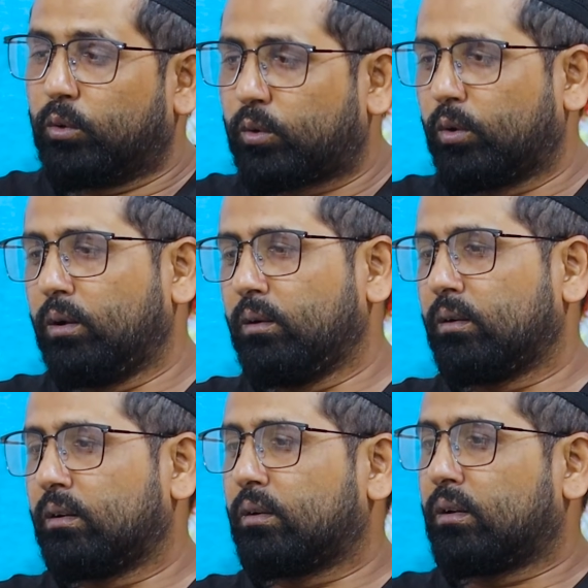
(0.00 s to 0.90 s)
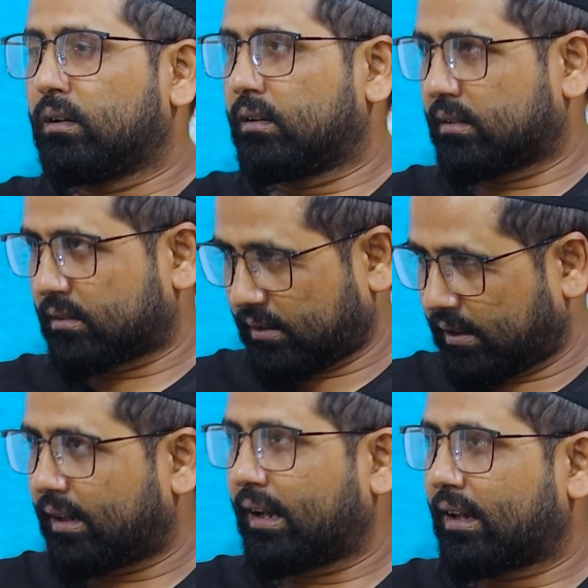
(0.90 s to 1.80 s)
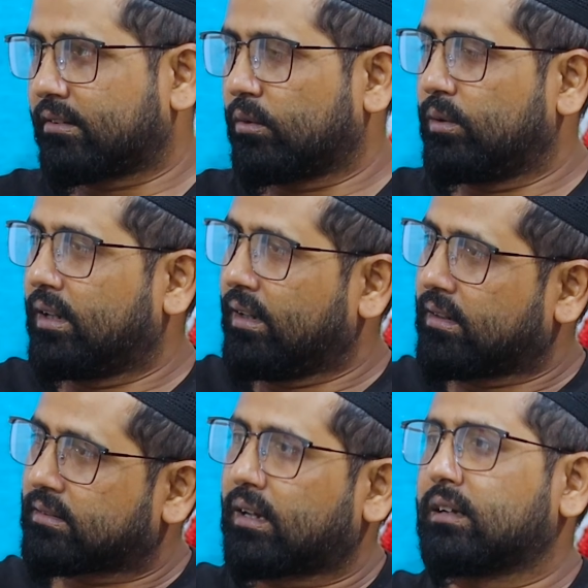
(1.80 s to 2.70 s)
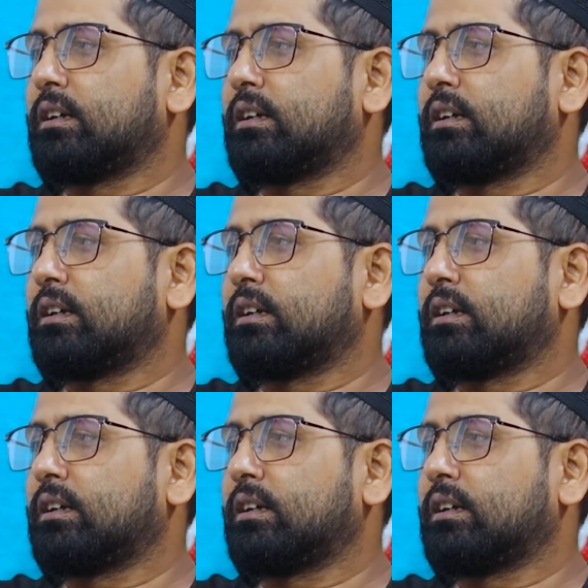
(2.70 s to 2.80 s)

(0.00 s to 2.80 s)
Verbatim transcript: মূর্খ এরার কাছে হইলা তারা